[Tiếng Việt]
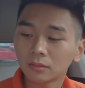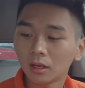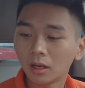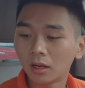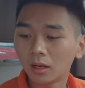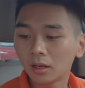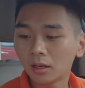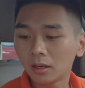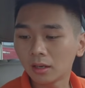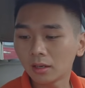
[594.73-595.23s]

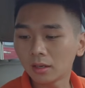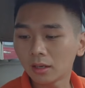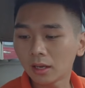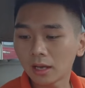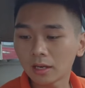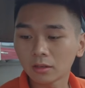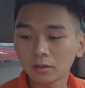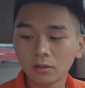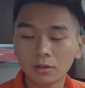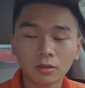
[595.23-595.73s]
Đó,
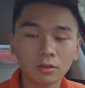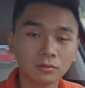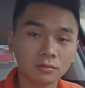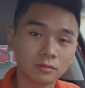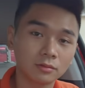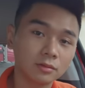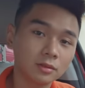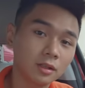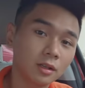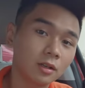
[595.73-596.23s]
alcohol
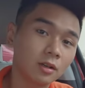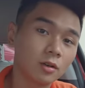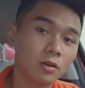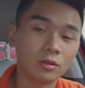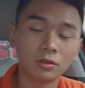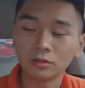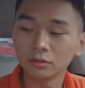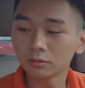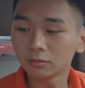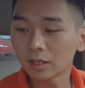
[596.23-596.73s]
tức là
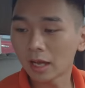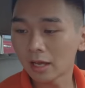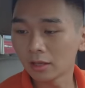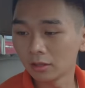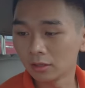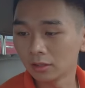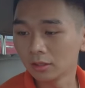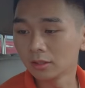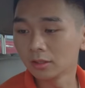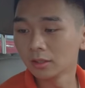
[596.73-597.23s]
cồn của chúng ta
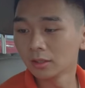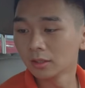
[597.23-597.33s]
rồi.